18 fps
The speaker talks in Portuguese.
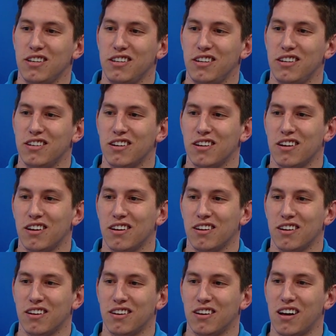seguir na,
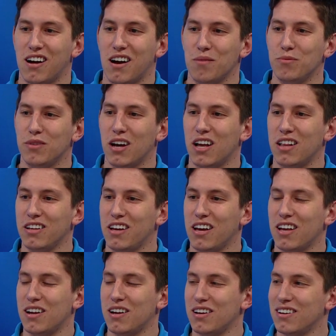na caminhada que
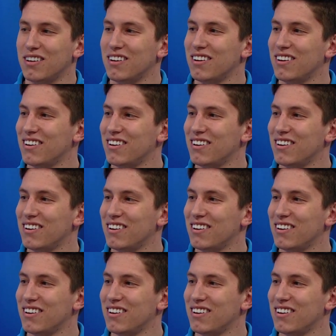era,